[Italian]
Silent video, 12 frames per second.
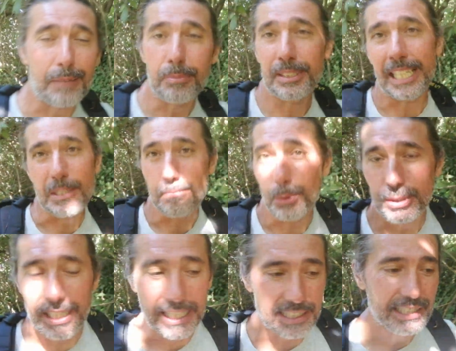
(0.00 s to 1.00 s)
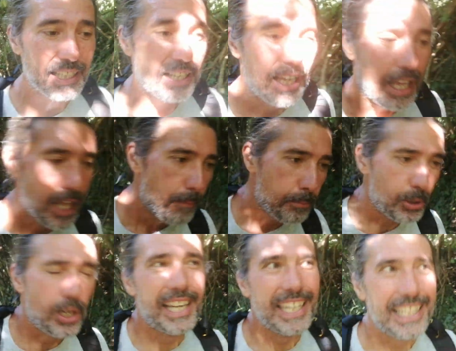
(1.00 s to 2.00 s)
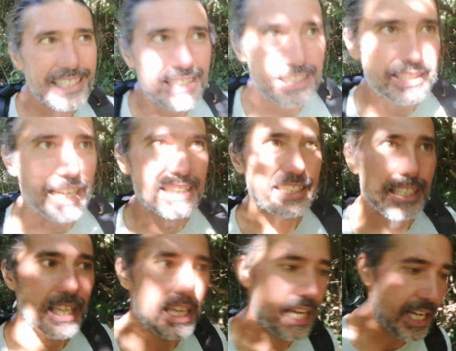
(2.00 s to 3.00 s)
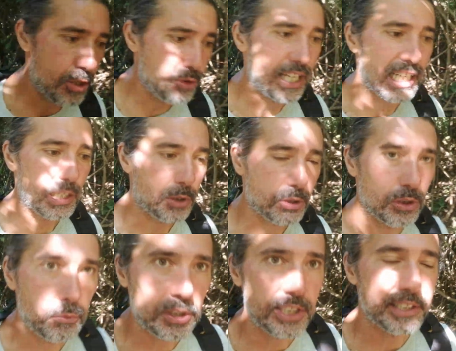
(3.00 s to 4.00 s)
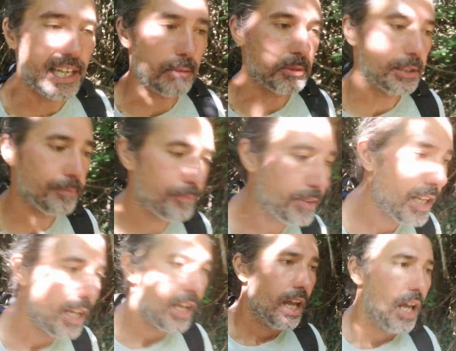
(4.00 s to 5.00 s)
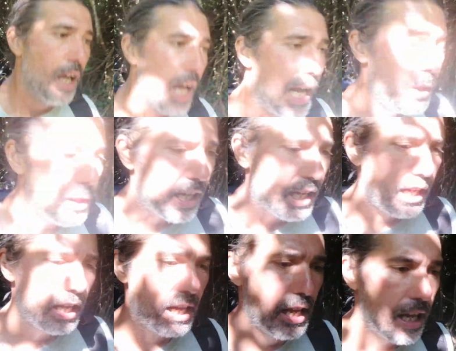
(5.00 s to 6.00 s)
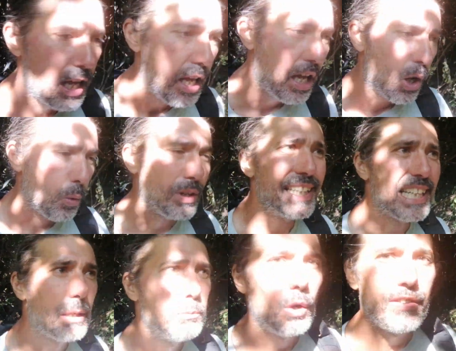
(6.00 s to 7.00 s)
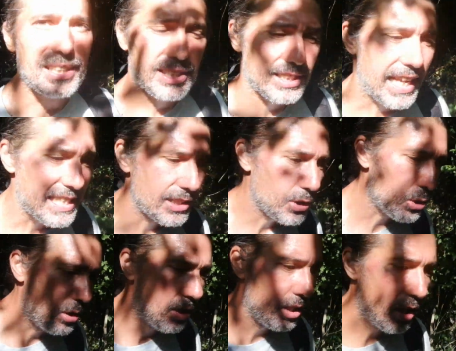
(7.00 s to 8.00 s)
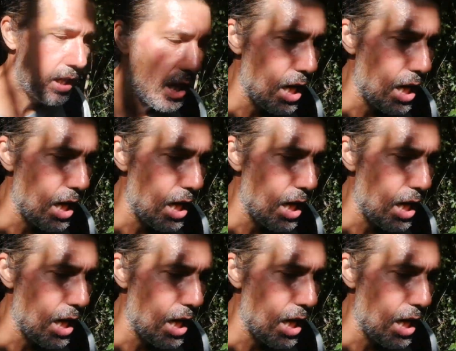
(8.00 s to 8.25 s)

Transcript: ha capitali importanti, però è interessante ragionare in, questo, in questi termini. Allora, quando è che può aver senso